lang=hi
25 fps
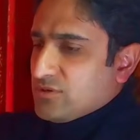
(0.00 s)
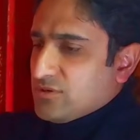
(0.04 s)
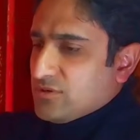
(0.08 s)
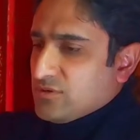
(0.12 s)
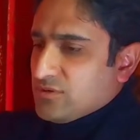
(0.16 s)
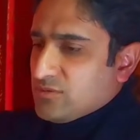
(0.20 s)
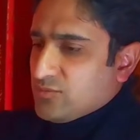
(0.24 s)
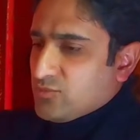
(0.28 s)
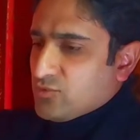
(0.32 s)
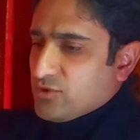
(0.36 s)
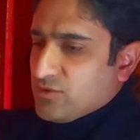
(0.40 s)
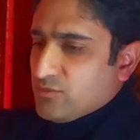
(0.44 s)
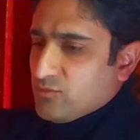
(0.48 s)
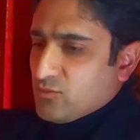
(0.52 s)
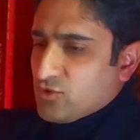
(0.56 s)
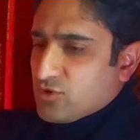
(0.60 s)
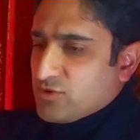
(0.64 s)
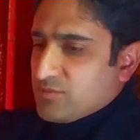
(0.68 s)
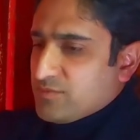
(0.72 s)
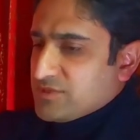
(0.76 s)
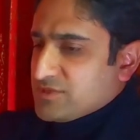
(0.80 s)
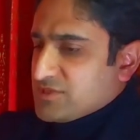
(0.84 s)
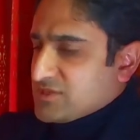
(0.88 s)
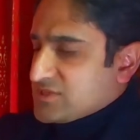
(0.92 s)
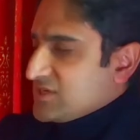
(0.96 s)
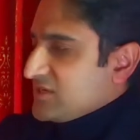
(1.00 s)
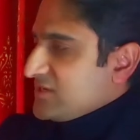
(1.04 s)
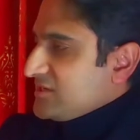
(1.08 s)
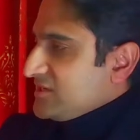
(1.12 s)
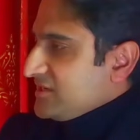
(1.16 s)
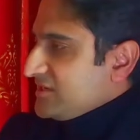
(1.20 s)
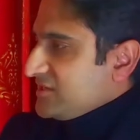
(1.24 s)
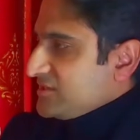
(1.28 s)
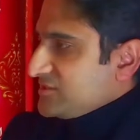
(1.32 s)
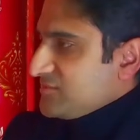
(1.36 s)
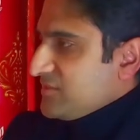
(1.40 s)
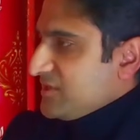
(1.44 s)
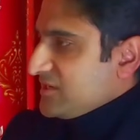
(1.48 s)
पूरे मुल्क में जिसका
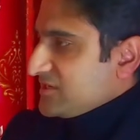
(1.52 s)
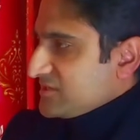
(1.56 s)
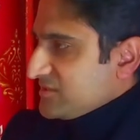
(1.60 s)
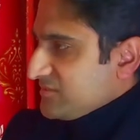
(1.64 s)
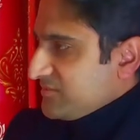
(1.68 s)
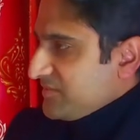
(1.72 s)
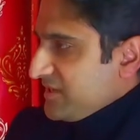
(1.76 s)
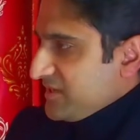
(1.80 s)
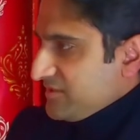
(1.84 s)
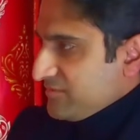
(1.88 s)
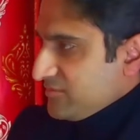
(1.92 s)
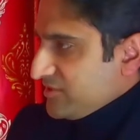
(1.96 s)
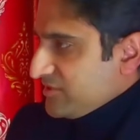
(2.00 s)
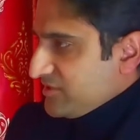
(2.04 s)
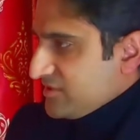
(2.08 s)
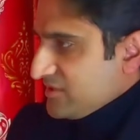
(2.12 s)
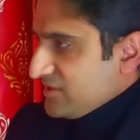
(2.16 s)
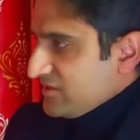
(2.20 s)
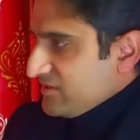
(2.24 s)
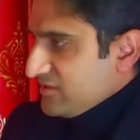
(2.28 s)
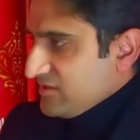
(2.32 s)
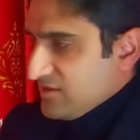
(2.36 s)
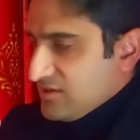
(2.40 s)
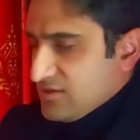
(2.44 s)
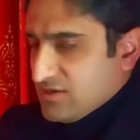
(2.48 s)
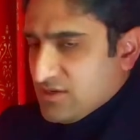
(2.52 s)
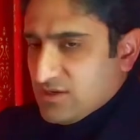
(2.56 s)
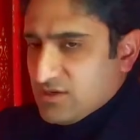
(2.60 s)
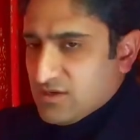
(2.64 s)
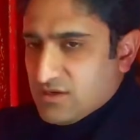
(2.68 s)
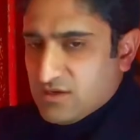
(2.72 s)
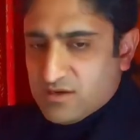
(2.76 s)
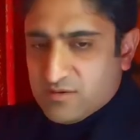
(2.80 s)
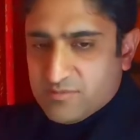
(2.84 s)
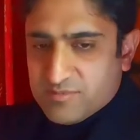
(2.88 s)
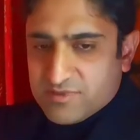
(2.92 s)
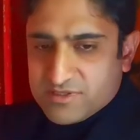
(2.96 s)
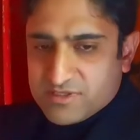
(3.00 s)
ड्रेनेज मास्टर प्लान बन रहा है
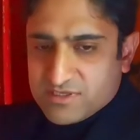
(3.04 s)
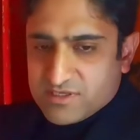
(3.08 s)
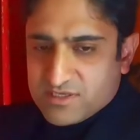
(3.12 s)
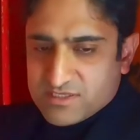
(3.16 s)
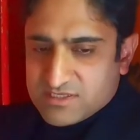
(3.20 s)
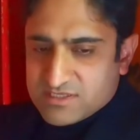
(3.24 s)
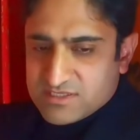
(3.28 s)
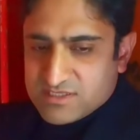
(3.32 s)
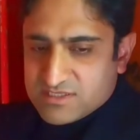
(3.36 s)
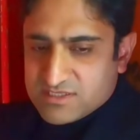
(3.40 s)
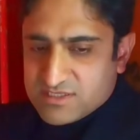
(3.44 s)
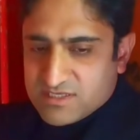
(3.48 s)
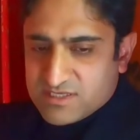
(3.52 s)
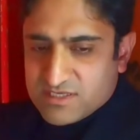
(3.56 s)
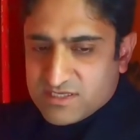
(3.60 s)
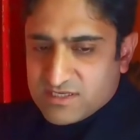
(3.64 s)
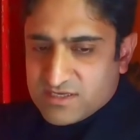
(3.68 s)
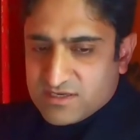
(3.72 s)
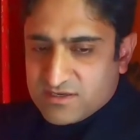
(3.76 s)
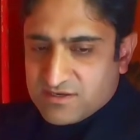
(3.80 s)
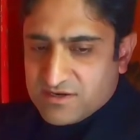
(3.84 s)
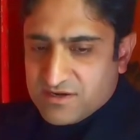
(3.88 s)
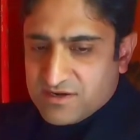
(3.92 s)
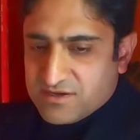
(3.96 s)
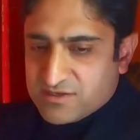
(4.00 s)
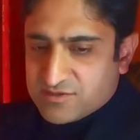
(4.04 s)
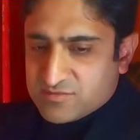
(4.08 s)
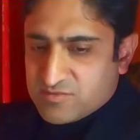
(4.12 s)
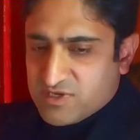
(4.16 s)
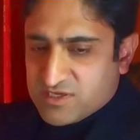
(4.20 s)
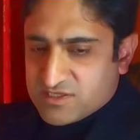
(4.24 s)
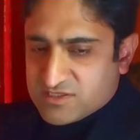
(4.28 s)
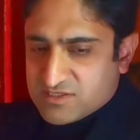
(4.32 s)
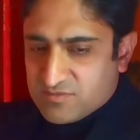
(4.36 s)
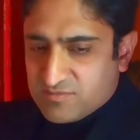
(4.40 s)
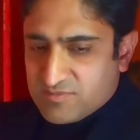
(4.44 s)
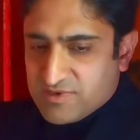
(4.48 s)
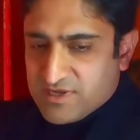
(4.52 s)
अभी तक किसी सिटी का ड्रेनेज
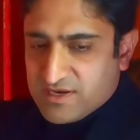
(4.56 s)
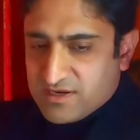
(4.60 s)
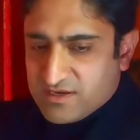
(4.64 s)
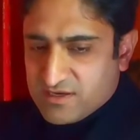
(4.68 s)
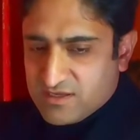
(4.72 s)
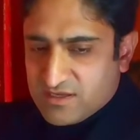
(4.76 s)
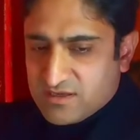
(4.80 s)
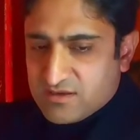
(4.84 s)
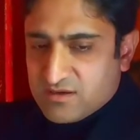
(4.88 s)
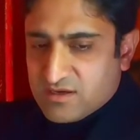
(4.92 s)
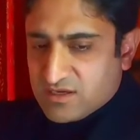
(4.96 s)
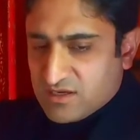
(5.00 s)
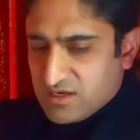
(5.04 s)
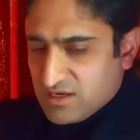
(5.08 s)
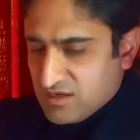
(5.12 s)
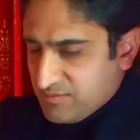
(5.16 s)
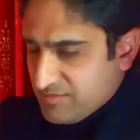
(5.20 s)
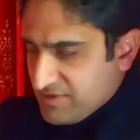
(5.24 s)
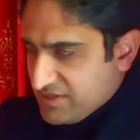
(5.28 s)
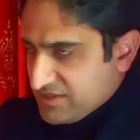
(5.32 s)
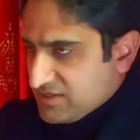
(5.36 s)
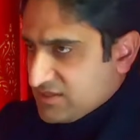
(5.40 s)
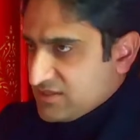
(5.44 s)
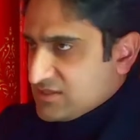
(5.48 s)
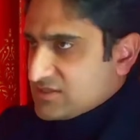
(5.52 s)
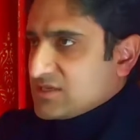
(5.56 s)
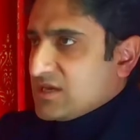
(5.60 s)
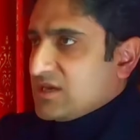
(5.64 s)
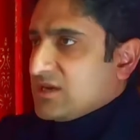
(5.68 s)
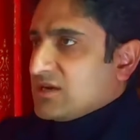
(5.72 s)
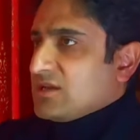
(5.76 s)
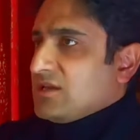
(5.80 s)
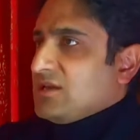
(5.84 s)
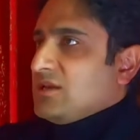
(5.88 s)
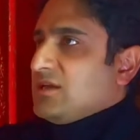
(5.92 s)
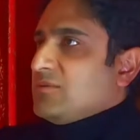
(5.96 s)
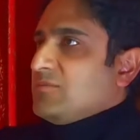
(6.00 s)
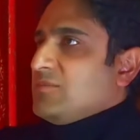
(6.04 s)
मास्टर प्लान नहीं है अगले पैंतीस साल
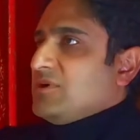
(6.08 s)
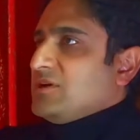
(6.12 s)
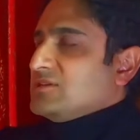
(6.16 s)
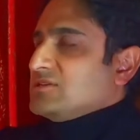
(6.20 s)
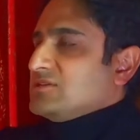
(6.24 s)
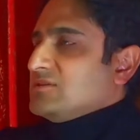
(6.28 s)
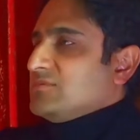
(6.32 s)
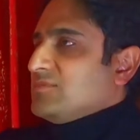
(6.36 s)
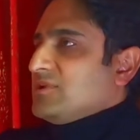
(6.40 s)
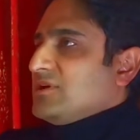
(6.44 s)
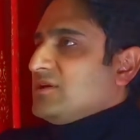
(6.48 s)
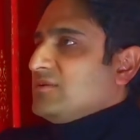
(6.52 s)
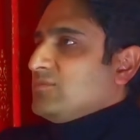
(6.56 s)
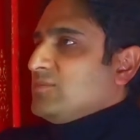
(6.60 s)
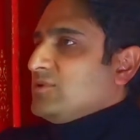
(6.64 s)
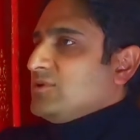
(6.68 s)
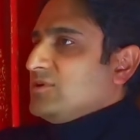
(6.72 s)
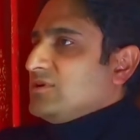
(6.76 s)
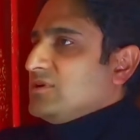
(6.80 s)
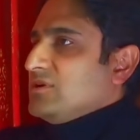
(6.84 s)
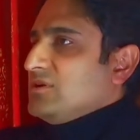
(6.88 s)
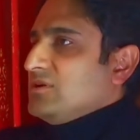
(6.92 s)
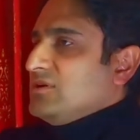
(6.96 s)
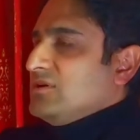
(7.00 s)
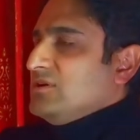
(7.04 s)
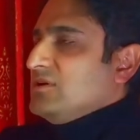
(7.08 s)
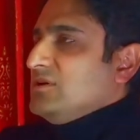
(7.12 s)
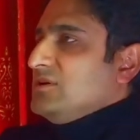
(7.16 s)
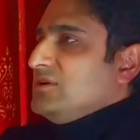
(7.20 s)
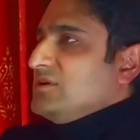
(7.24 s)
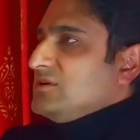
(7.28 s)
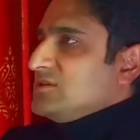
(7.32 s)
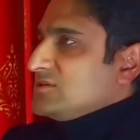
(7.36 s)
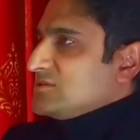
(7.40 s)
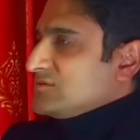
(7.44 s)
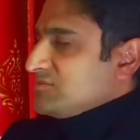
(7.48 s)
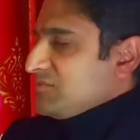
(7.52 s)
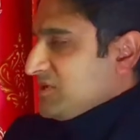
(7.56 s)
के लिए एक मास्टर प्लान बन रहा है
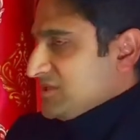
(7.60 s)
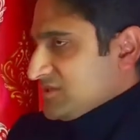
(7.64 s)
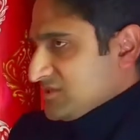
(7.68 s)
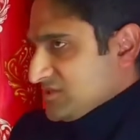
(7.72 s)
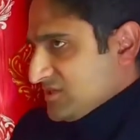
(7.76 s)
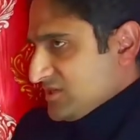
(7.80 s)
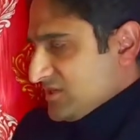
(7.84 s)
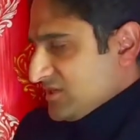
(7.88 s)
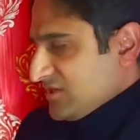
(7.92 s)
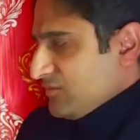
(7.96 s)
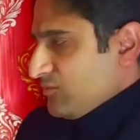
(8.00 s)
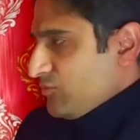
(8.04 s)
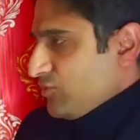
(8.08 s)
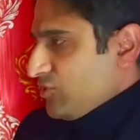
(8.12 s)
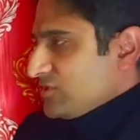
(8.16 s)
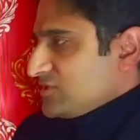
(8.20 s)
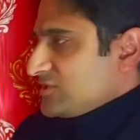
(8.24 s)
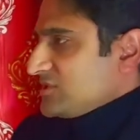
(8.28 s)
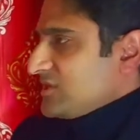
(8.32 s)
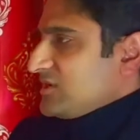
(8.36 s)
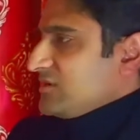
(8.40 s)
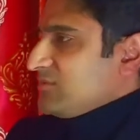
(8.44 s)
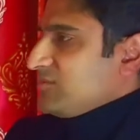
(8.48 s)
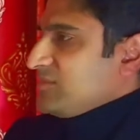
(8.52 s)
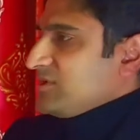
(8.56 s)
स्मार्ट सिटी के बहुत सारे